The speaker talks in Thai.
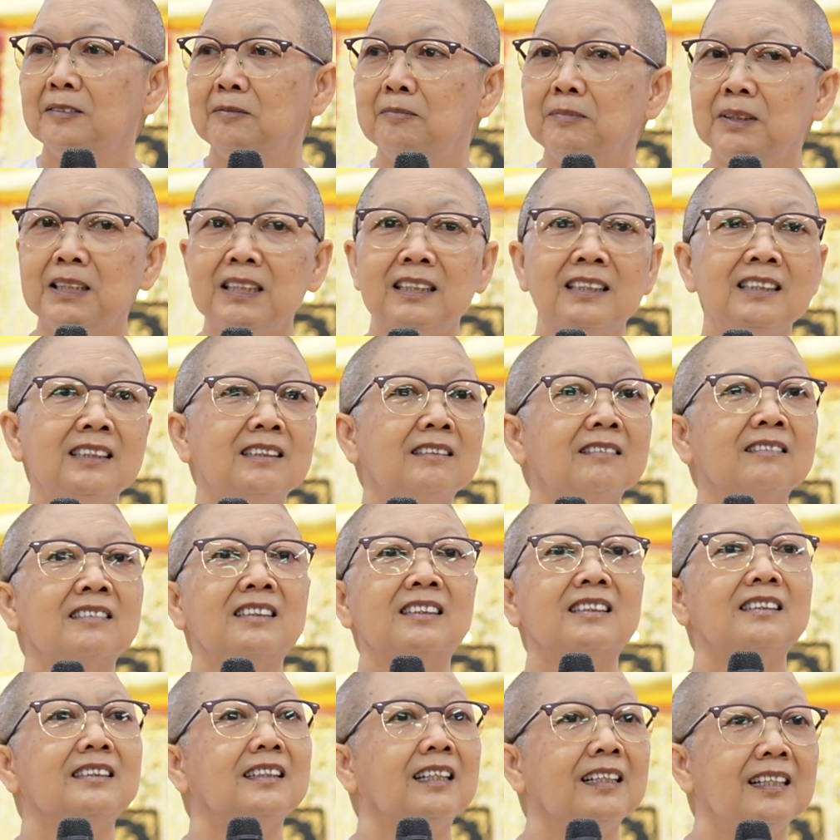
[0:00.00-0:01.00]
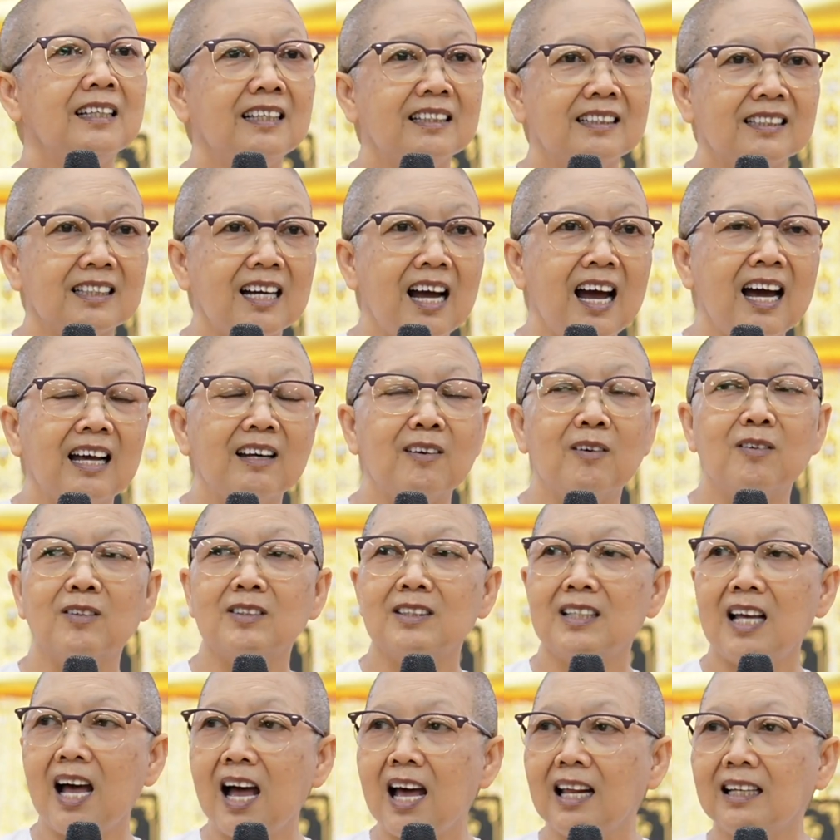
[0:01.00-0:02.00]
ไม่ต้องอดีตชาติหรอก
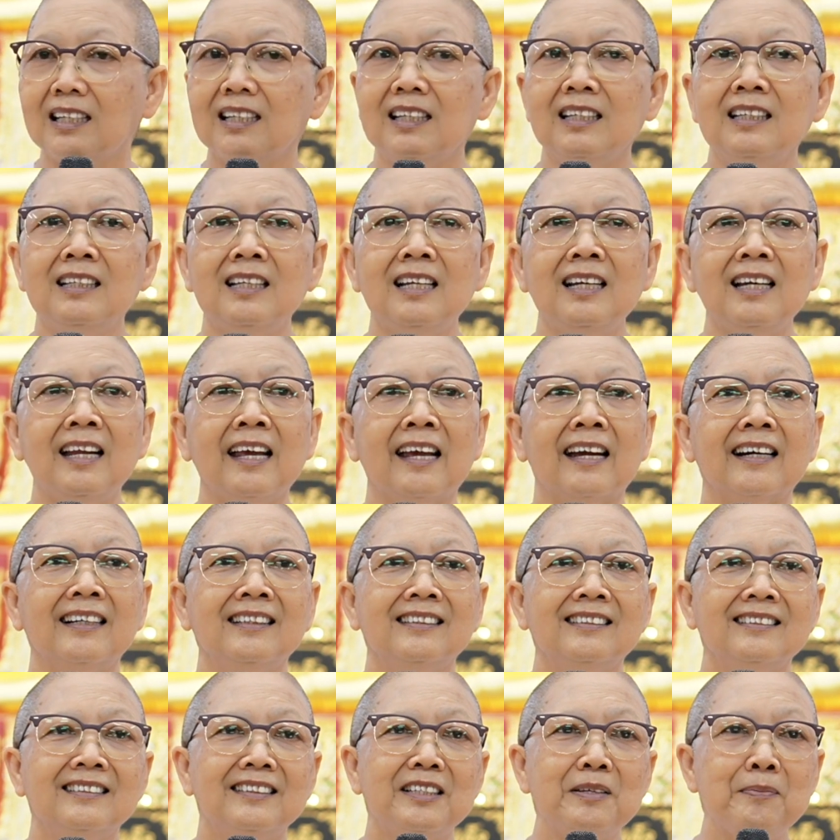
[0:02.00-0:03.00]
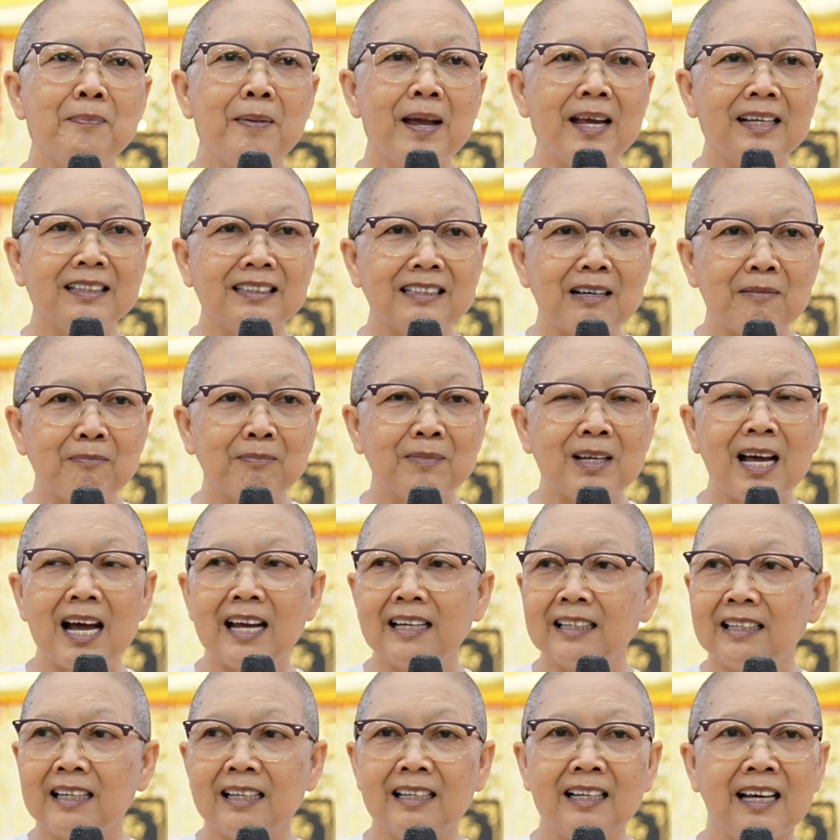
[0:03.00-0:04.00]
ชาตินี้นั่นแหละที่แม่จำได้
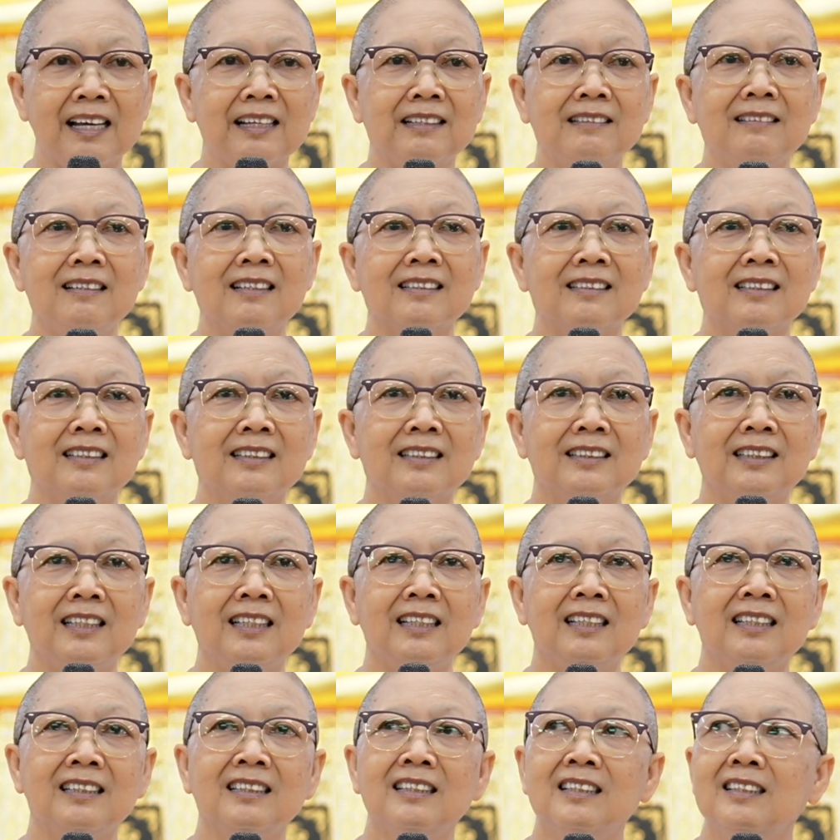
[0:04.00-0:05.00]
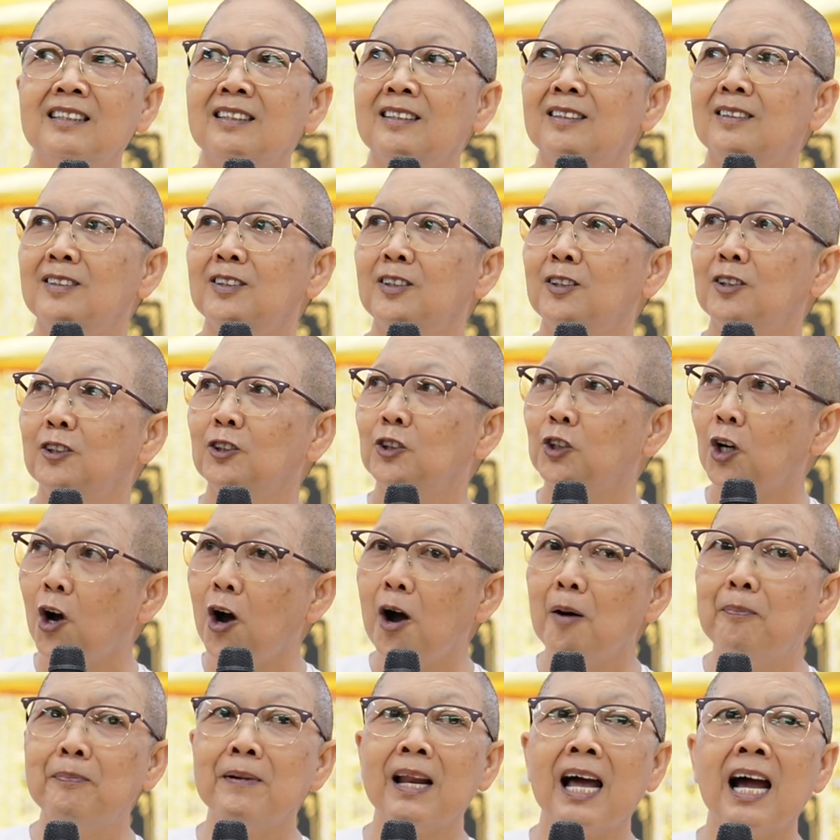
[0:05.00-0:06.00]
หลายๆเรื่องเลยที่ช
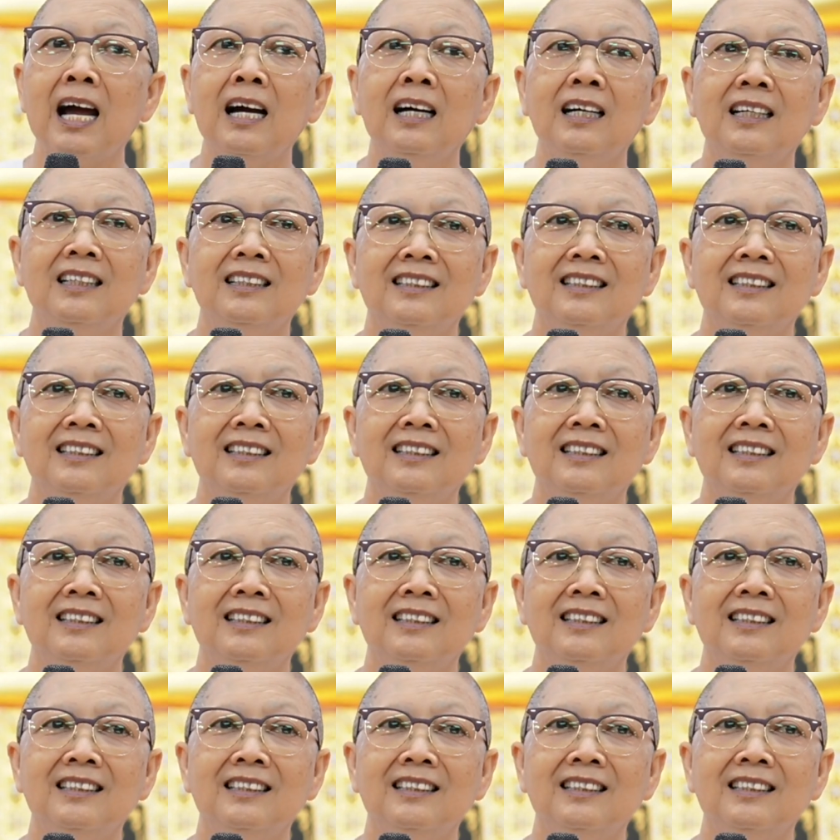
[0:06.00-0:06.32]
อบนะ